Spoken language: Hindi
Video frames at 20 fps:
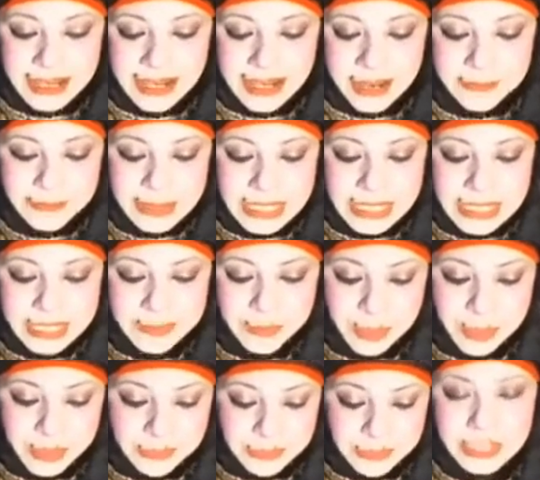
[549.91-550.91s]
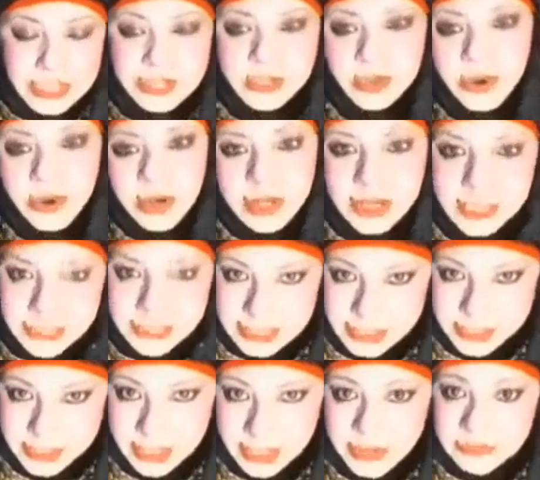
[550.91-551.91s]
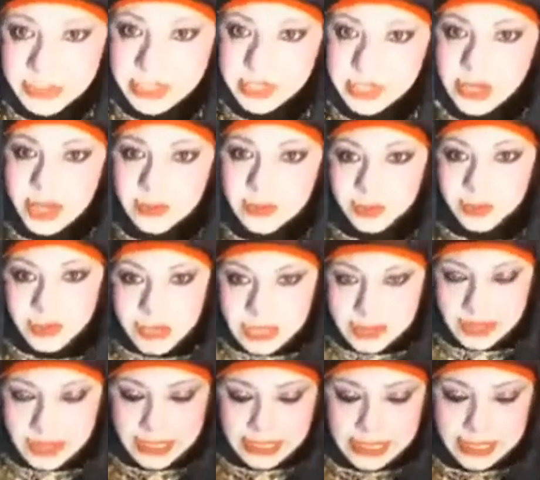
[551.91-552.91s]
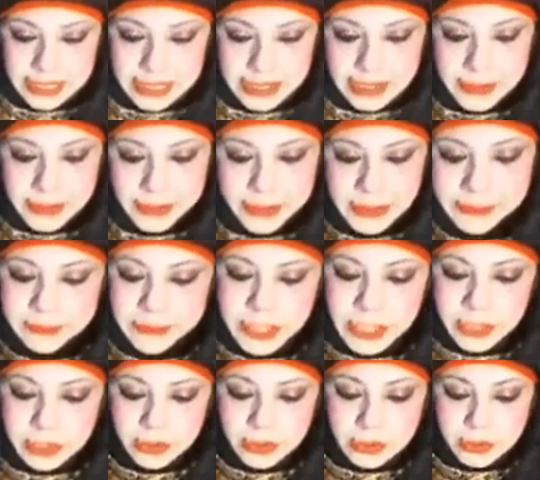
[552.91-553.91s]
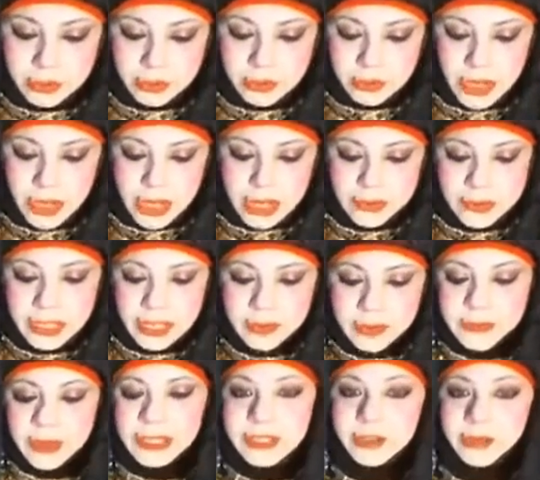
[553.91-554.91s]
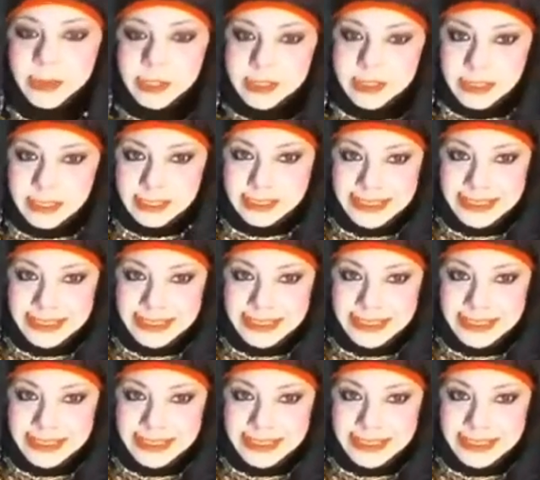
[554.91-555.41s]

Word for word: आप प्लीज मुझे वीडियो कॉल ना कीजिएगा वीडियो आपको दिख रही है यहाँ पे तो आप यहाँ पे क्यों नहीं देखते